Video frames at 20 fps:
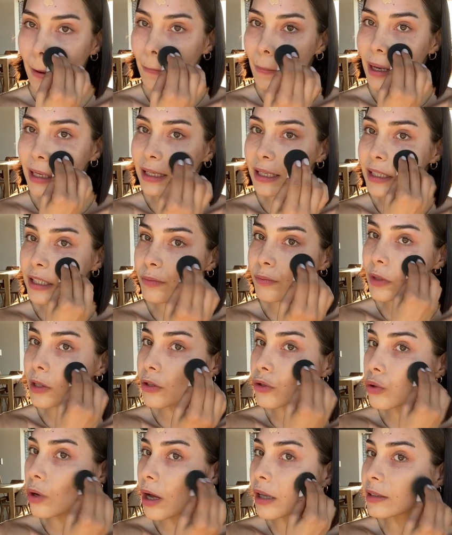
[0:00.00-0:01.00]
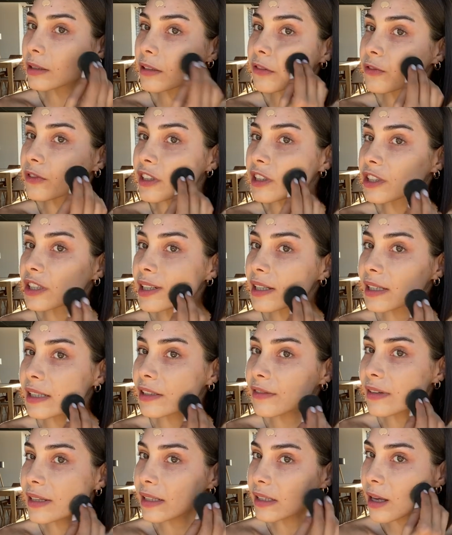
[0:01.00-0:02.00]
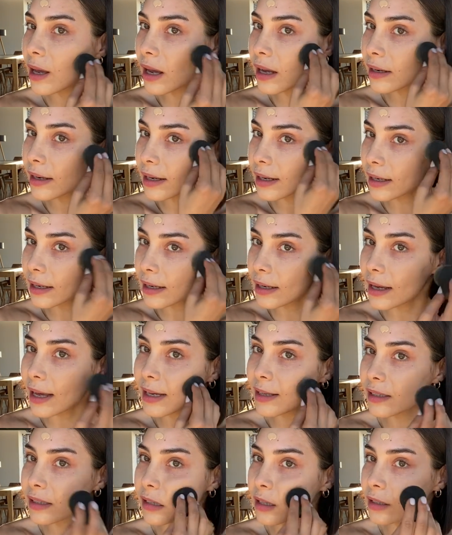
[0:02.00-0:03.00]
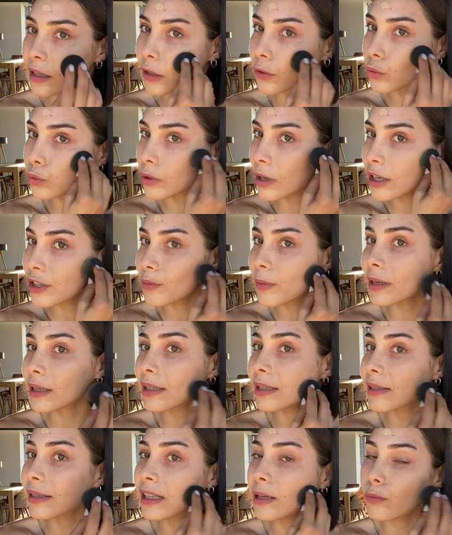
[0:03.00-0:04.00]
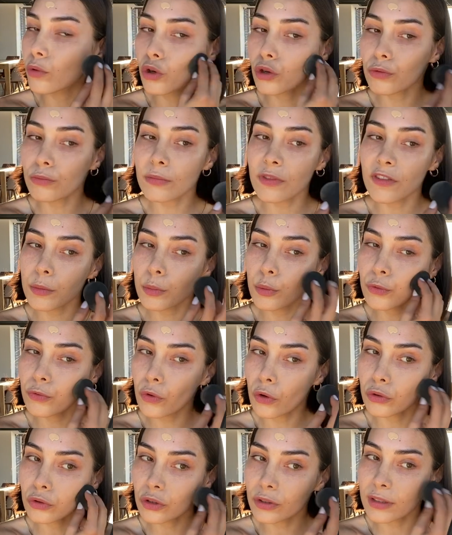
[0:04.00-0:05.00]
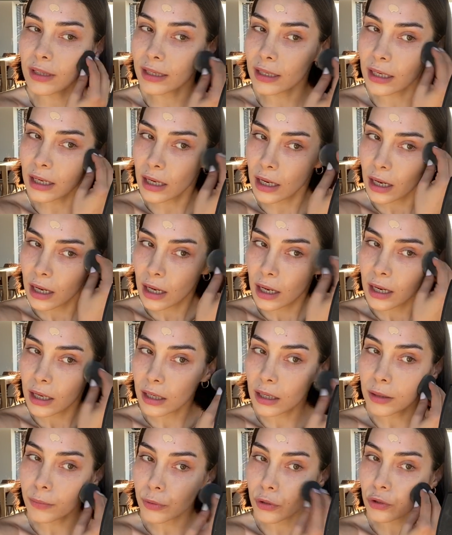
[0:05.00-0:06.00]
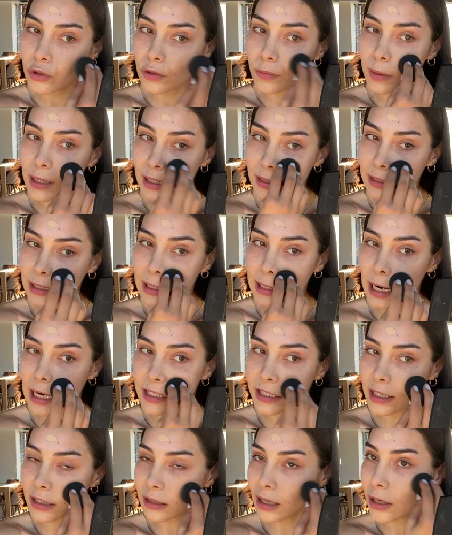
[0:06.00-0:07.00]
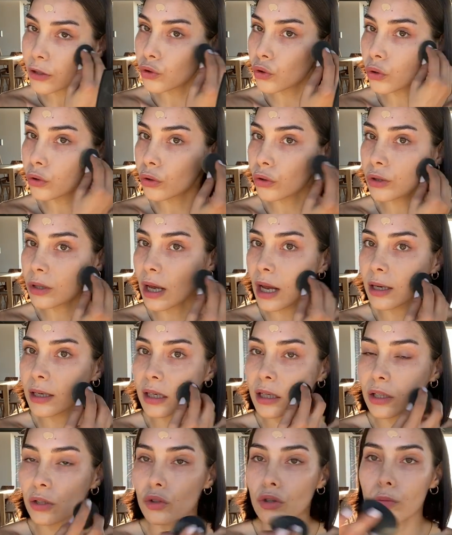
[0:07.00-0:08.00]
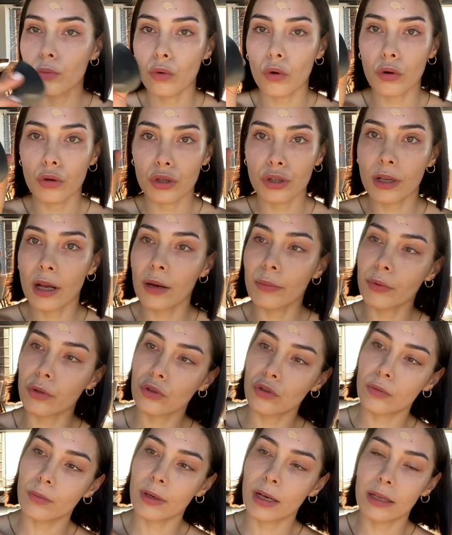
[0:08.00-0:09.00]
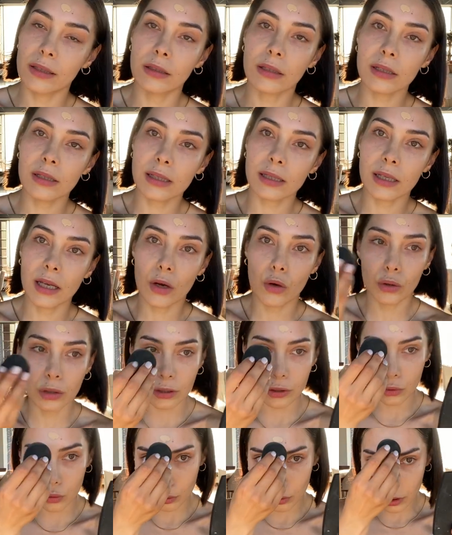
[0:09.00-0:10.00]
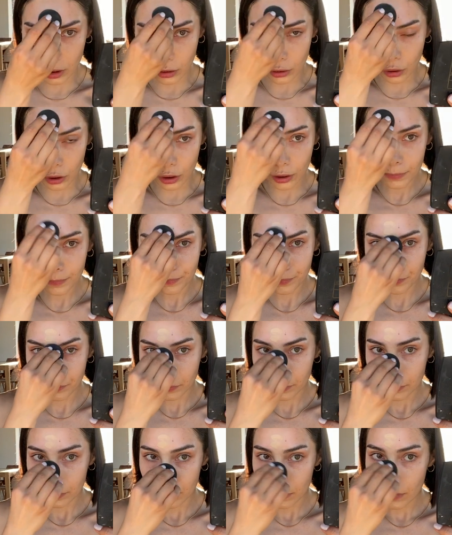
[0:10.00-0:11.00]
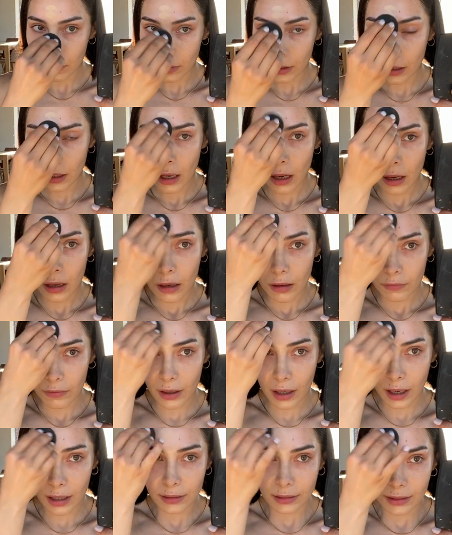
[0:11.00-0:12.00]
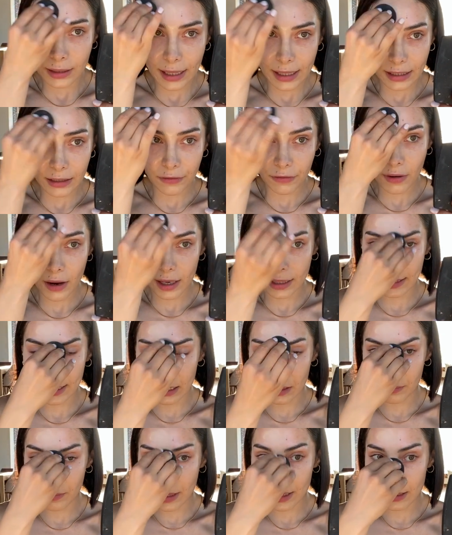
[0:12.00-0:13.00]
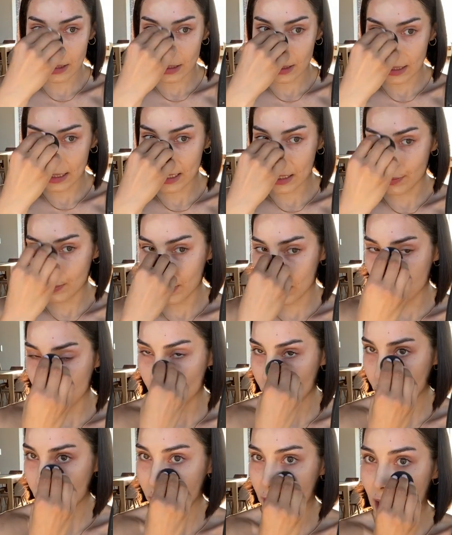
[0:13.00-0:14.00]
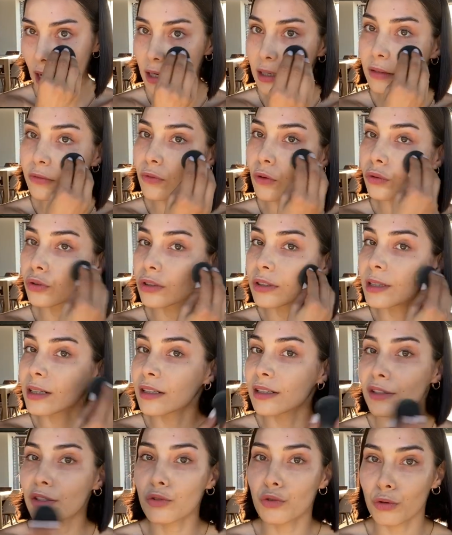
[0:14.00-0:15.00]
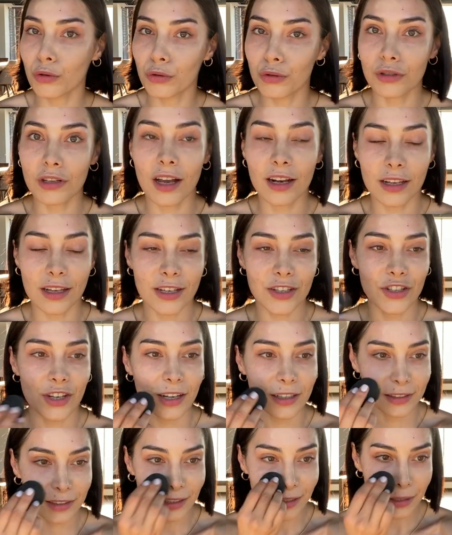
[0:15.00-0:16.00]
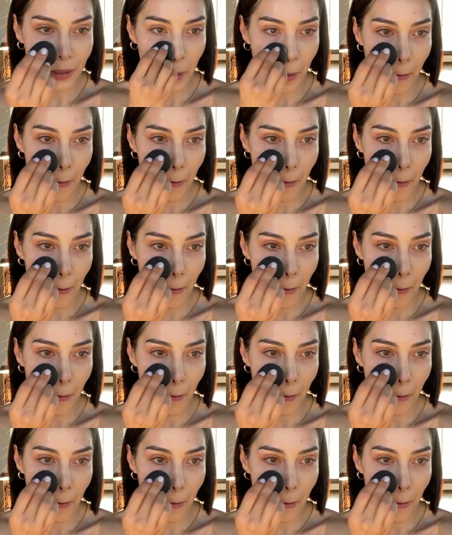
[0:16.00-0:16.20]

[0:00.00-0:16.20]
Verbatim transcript: Makyajımda şu anda fırça izi vesaireyle ekstradan uğraşmak istemiyorum bu fondöteni e, Beauty Blender gerçekten çok güzel yayıyor. Bu orijinal Beauty Blender siyah olanı kullanıyorum. Fakat rengi fark etmez. İyi bir sünger fondöteninizi çok güzel yayacaktır.